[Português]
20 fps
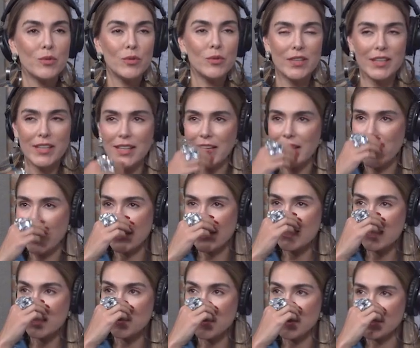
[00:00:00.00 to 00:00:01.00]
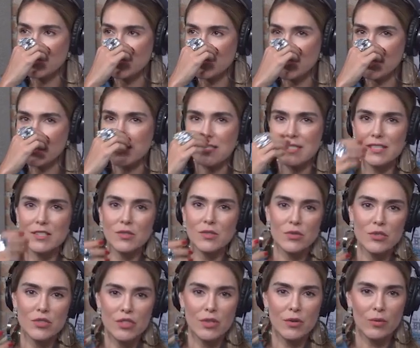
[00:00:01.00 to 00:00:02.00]
é que essas piadinhas que
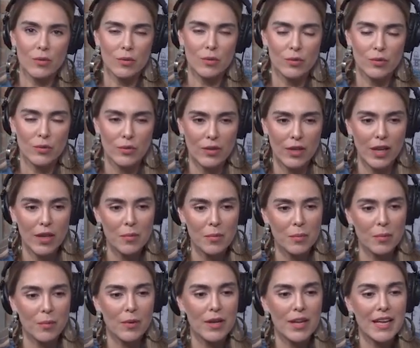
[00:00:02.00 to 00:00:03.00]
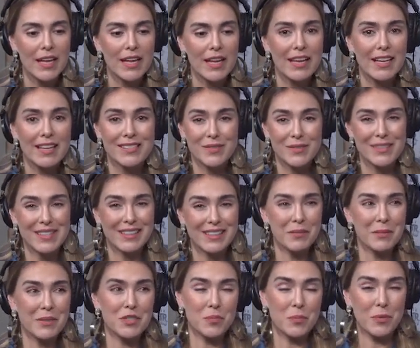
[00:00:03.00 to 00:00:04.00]
surgiram ao longo do tempo são
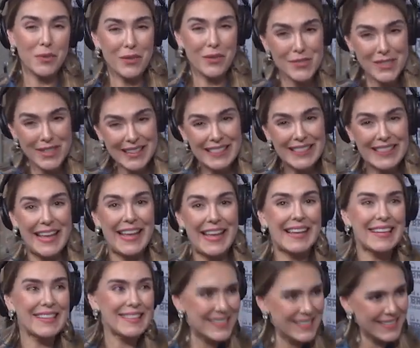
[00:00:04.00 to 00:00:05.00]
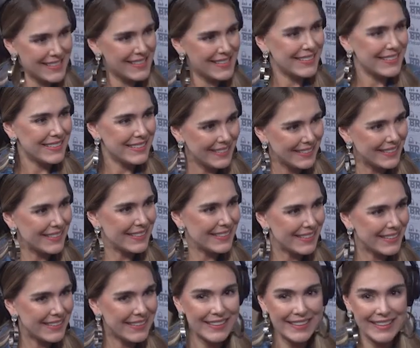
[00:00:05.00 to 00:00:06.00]
exatamente por causa delas
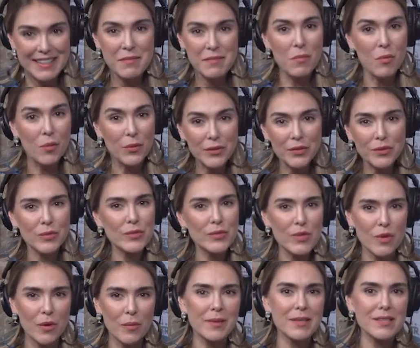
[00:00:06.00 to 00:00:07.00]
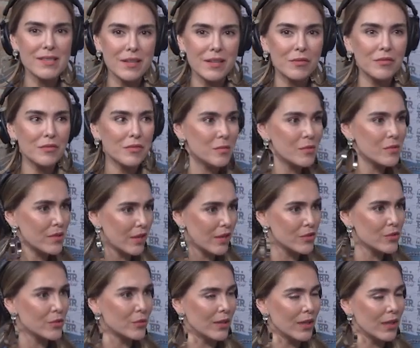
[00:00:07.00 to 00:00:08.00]
que muitos homens não vão buscar
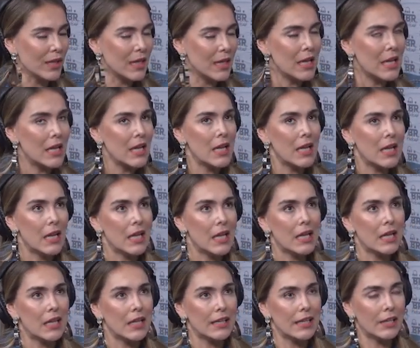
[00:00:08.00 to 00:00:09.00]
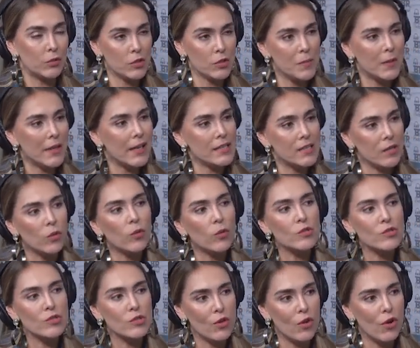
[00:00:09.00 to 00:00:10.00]
ajuda. É. Na tua experiência no
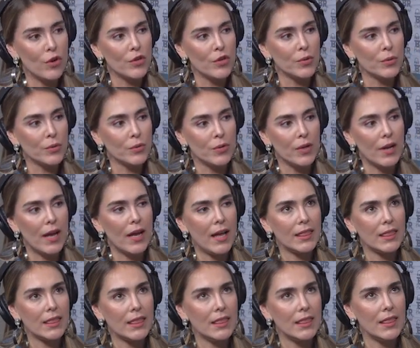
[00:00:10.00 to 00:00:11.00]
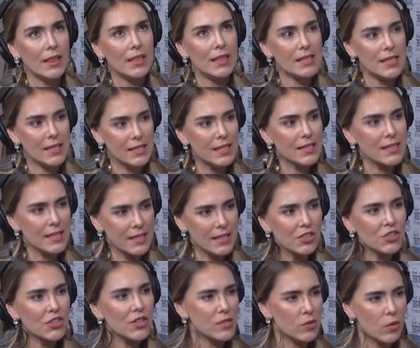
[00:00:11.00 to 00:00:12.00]
consultório, você
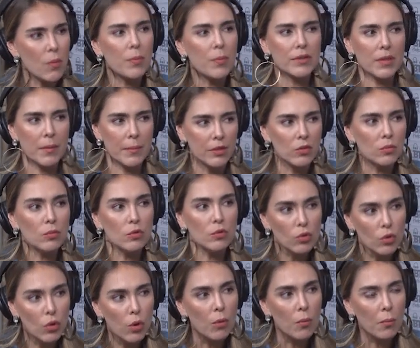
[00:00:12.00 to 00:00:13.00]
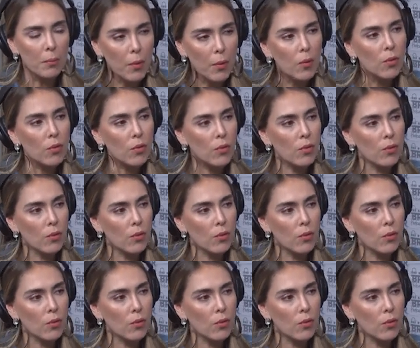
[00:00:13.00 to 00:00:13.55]
sente que esse comportamento mudou um pouco?